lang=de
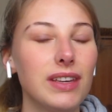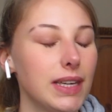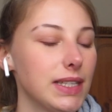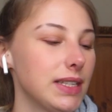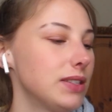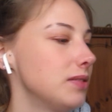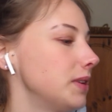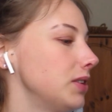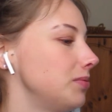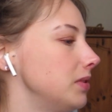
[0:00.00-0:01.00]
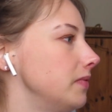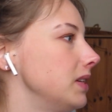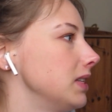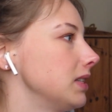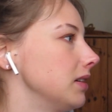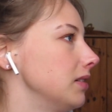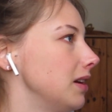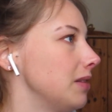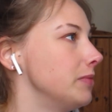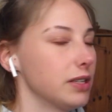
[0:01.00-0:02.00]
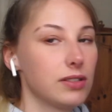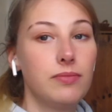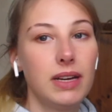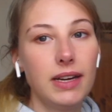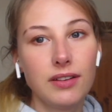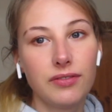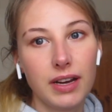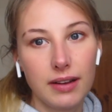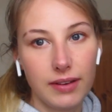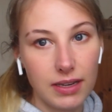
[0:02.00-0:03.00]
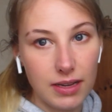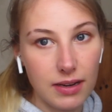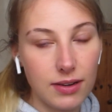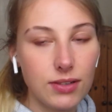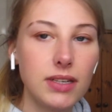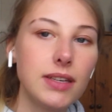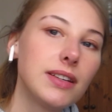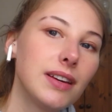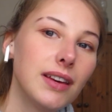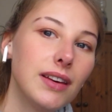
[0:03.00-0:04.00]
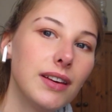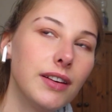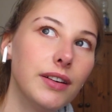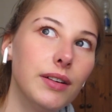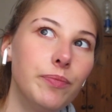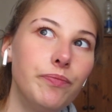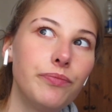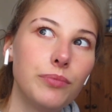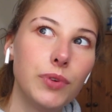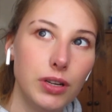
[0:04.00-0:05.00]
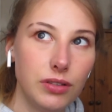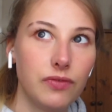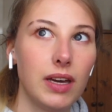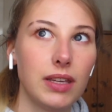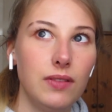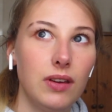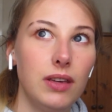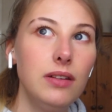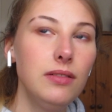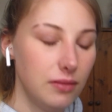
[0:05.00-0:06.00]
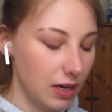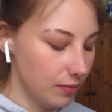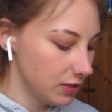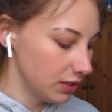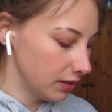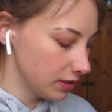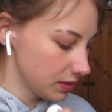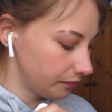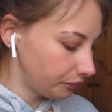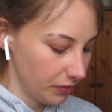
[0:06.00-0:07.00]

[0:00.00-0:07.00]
Gestern zum Beispiel bin ich dann nachmittags zum Ballett gefahren, da war ich nicht in der Schicht. Ähm, heute fahre ich wieder hin, nachmittags.